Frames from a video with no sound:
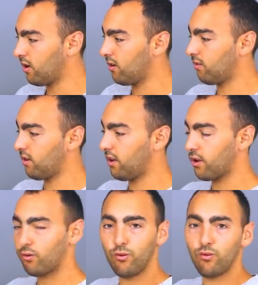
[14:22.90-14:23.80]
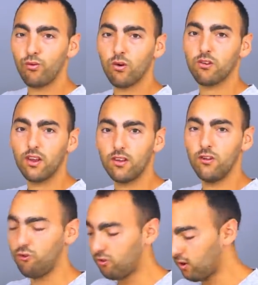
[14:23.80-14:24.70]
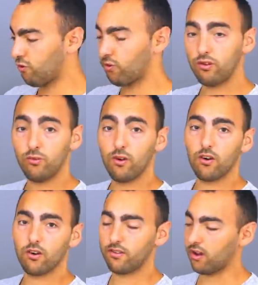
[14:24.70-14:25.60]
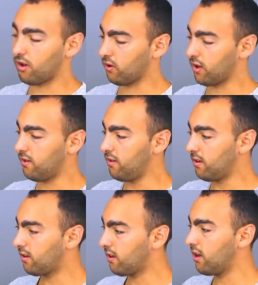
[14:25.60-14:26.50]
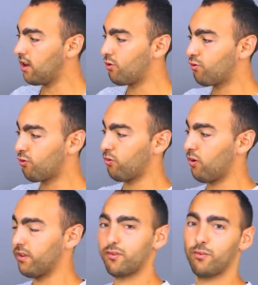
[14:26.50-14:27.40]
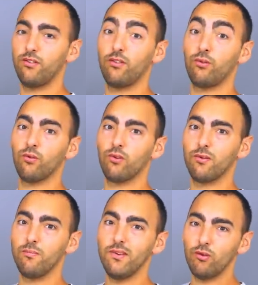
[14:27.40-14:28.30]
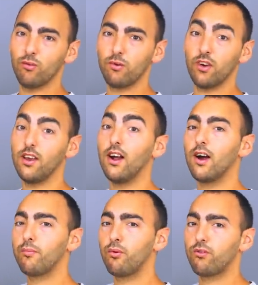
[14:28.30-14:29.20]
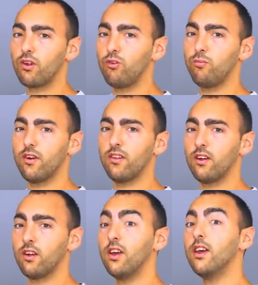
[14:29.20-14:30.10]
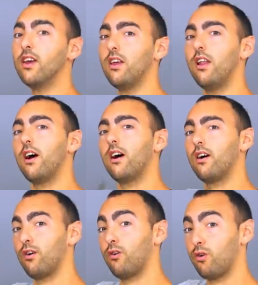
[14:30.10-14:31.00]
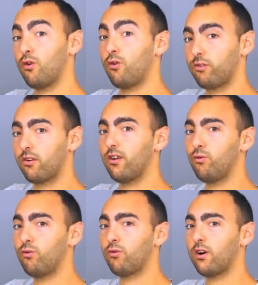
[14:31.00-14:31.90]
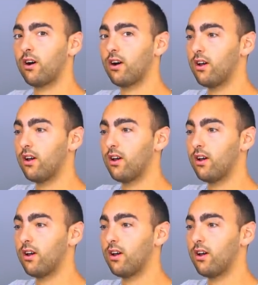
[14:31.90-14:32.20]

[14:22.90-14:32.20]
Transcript: c'est de la culture, sa tige. Je continue à l'embrasser à l'organique. Il est toujours en exposition mi-ombre. Il a un peu le soleil du matin. Il a le soleil du soir.